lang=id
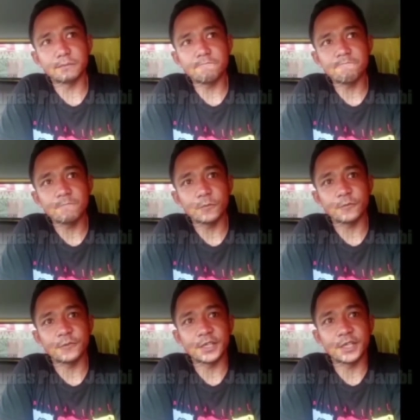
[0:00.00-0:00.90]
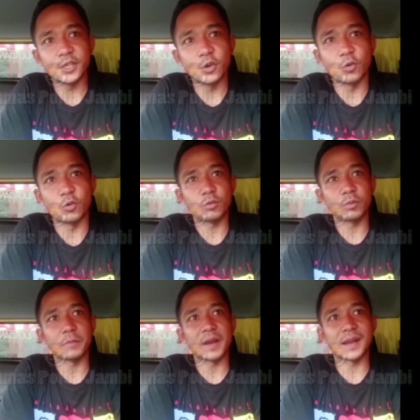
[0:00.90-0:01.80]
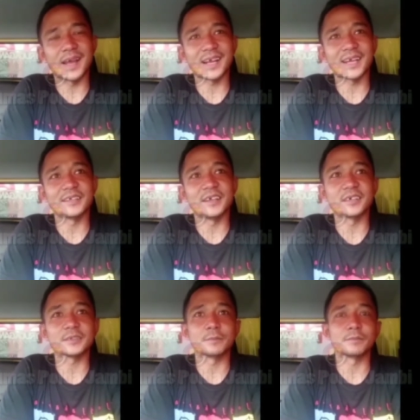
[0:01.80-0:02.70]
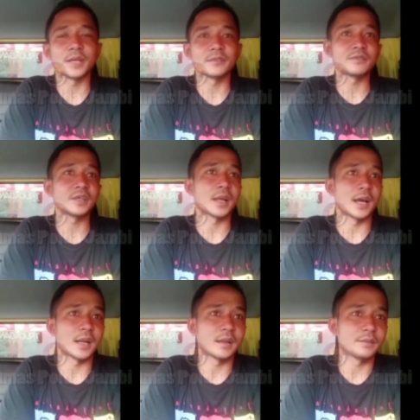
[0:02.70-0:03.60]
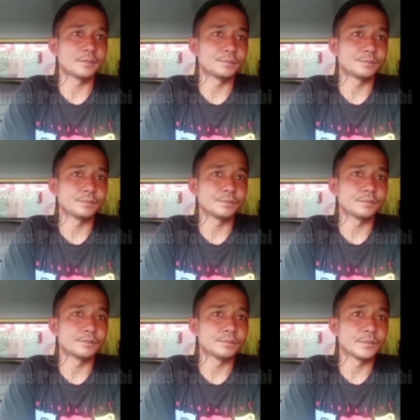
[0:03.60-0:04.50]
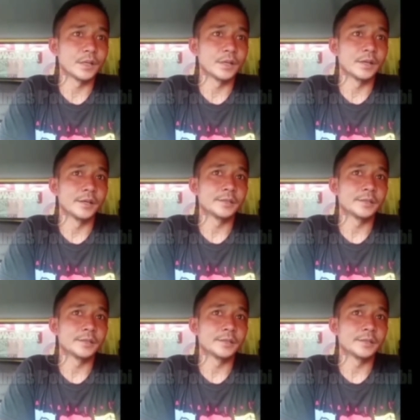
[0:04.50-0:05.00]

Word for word: Sehubungan video pemalakan yang sempat viral